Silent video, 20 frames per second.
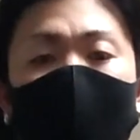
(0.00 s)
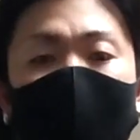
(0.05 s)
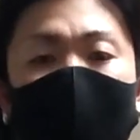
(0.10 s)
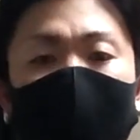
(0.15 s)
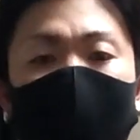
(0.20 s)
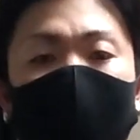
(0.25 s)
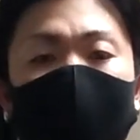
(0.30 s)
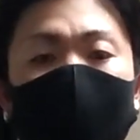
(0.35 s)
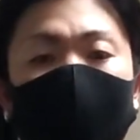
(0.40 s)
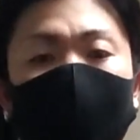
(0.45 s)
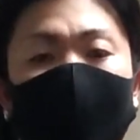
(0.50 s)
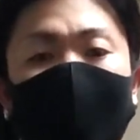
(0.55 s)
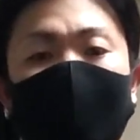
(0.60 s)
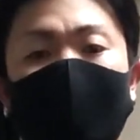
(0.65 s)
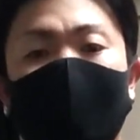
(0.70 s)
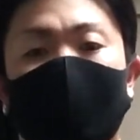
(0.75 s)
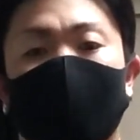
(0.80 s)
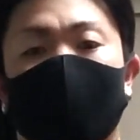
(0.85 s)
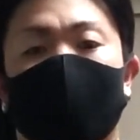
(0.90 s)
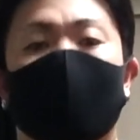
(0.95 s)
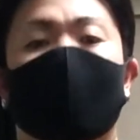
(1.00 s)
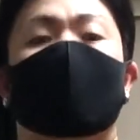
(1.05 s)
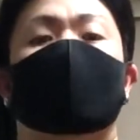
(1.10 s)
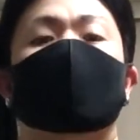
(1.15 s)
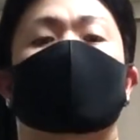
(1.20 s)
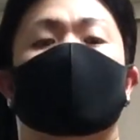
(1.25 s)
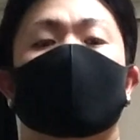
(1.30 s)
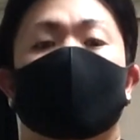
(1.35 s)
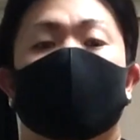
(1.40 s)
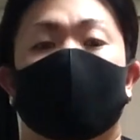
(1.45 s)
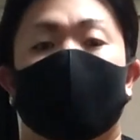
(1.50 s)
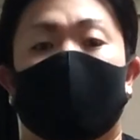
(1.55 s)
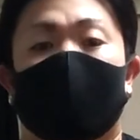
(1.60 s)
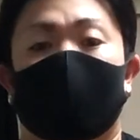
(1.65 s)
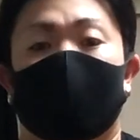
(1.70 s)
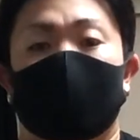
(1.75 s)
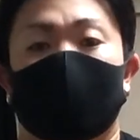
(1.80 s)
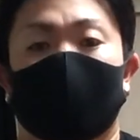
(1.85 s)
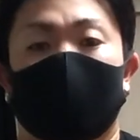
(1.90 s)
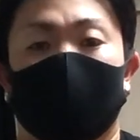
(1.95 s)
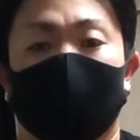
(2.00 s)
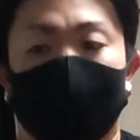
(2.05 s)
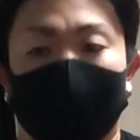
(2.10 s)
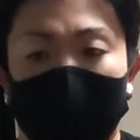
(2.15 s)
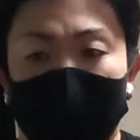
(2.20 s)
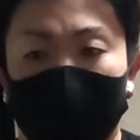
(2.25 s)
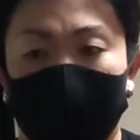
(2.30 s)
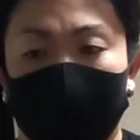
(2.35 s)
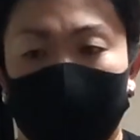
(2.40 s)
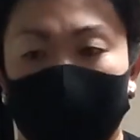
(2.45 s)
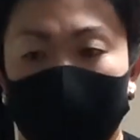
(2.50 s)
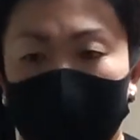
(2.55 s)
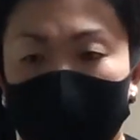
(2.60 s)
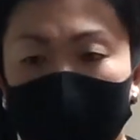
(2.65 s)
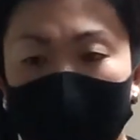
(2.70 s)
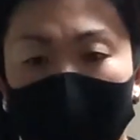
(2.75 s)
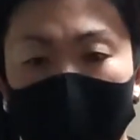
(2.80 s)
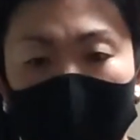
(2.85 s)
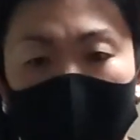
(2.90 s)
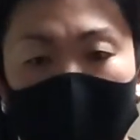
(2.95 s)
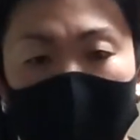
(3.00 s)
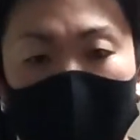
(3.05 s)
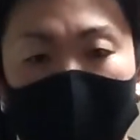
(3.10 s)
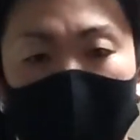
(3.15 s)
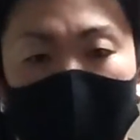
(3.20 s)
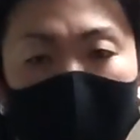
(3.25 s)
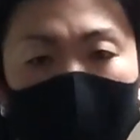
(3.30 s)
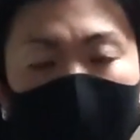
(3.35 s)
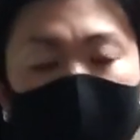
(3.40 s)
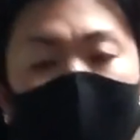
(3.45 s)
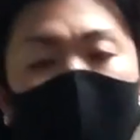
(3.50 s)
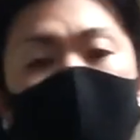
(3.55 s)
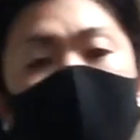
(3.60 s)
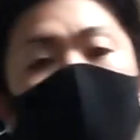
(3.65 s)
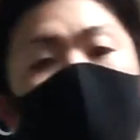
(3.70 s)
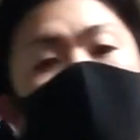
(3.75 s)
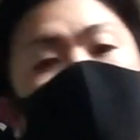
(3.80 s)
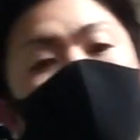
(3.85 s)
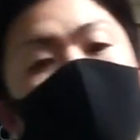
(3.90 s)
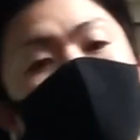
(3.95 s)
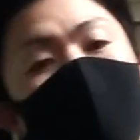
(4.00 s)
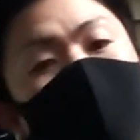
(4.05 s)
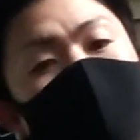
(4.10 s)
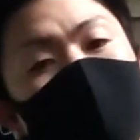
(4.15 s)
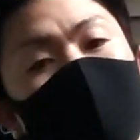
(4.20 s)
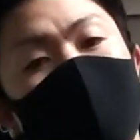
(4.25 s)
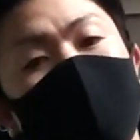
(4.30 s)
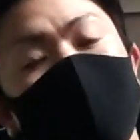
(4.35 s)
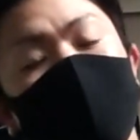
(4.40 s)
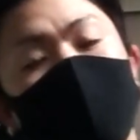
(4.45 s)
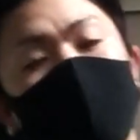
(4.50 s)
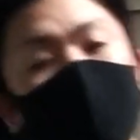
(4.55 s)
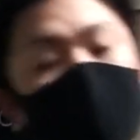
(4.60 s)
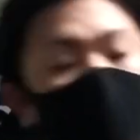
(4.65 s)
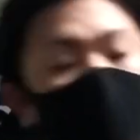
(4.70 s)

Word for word: がけてるトレーニング法なんですけども、まあ、あのー、